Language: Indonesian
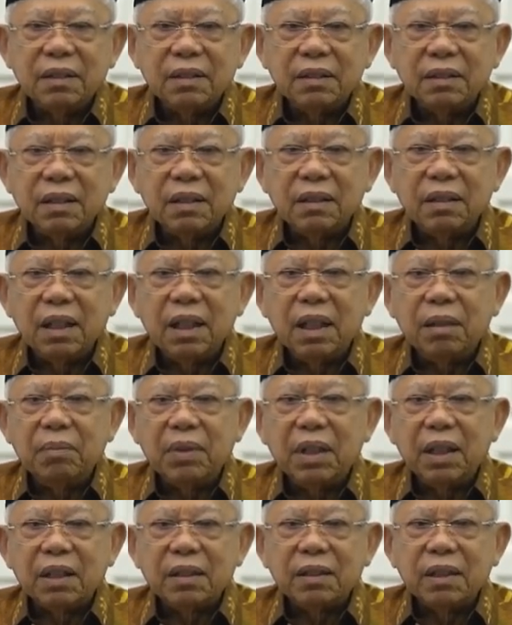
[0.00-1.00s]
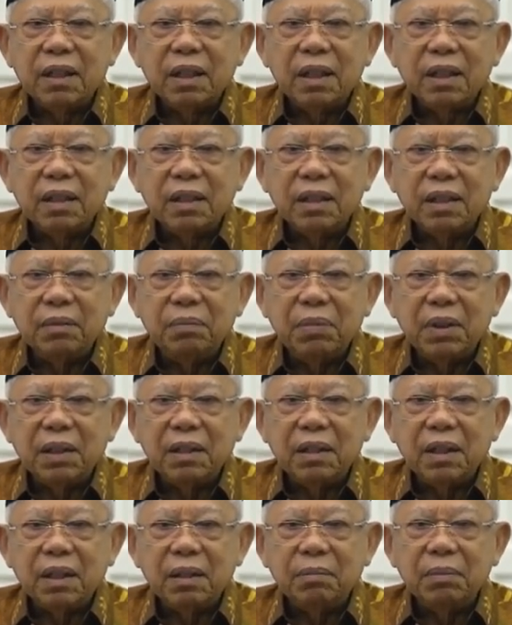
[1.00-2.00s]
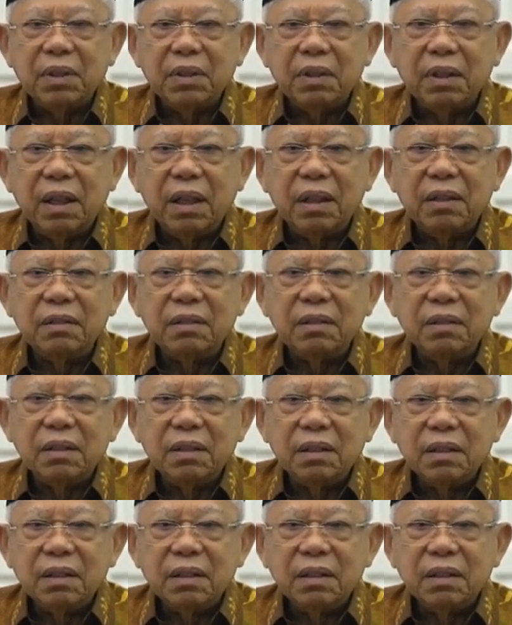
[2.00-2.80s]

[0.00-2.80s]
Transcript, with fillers: setelah melaksanakan ibadah Ramadan